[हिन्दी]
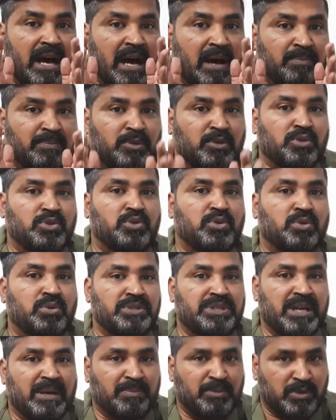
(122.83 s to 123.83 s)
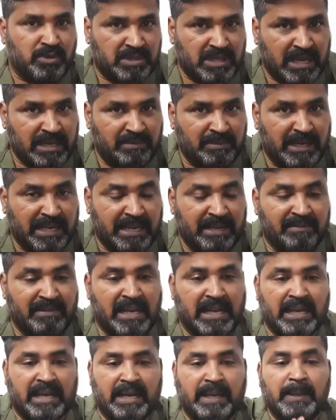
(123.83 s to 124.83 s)
आपको जोश या प्रोत्साहन मिलने
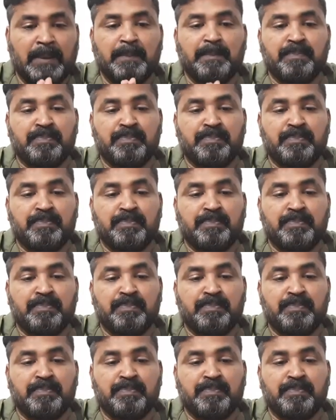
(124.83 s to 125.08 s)
वाला है